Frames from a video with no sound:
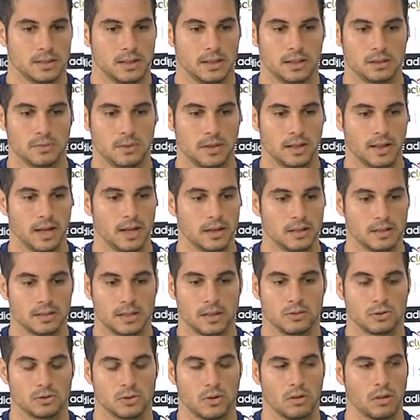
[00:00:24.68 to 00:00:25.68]
si es verdad,
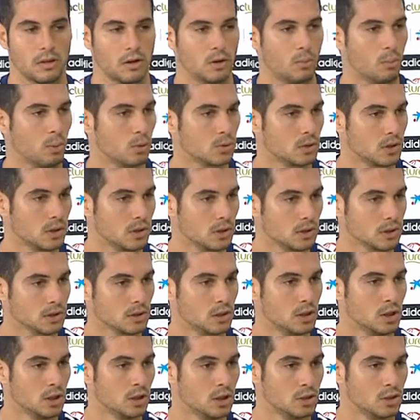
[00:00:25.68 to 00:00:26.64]
estamos con cero puntos,